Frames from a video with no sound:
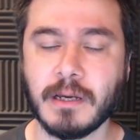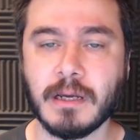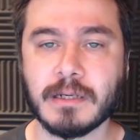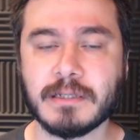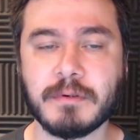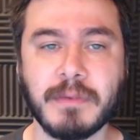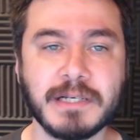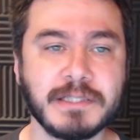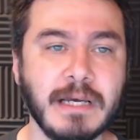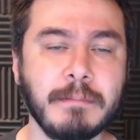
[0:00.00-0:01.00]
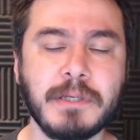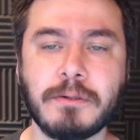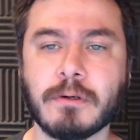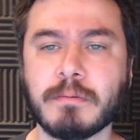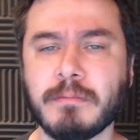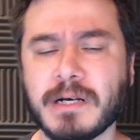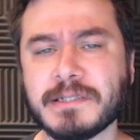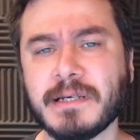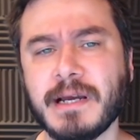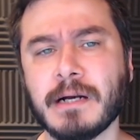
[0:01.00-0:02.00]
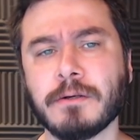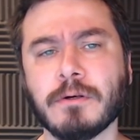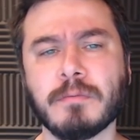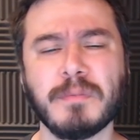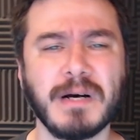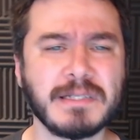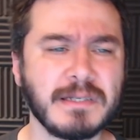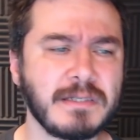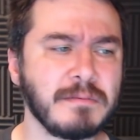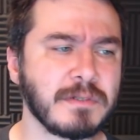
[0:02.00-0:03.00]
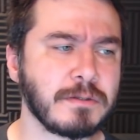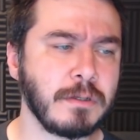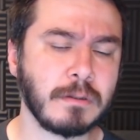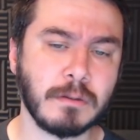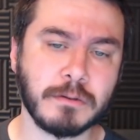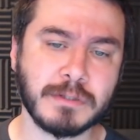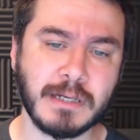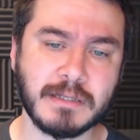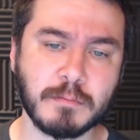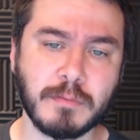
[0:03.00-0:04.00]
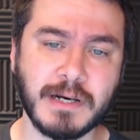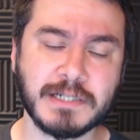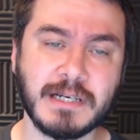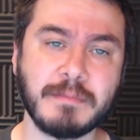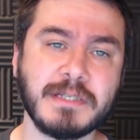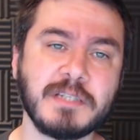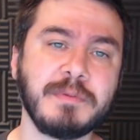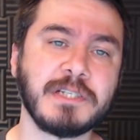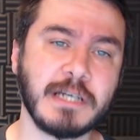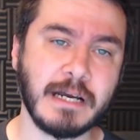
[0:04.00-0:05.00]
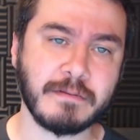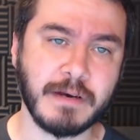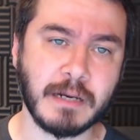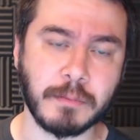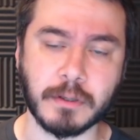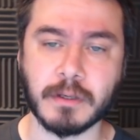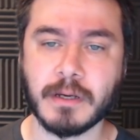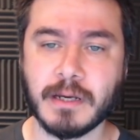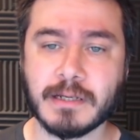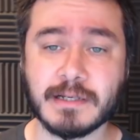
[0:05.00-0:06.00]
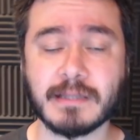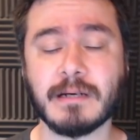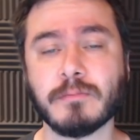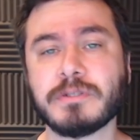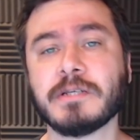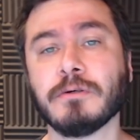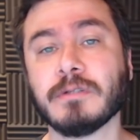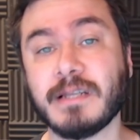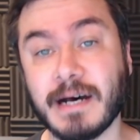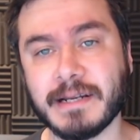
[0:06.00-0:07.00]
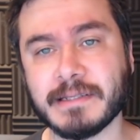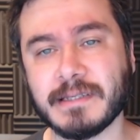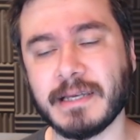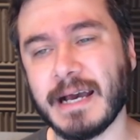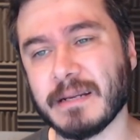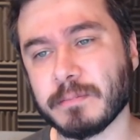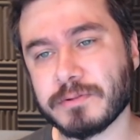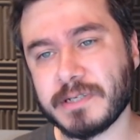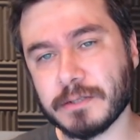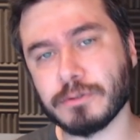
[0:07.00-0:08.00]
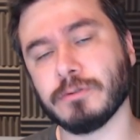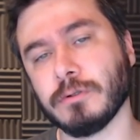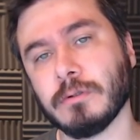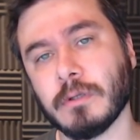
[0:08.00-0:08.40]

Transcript: İşte bir maçta Embiid yok, bir maçta Young yok, bir maçta Simmons yok. O yüzden bu maçlar bize hiçbir işaret vermiyor. Zaten bu sezonda laneti. Yani bu sezonun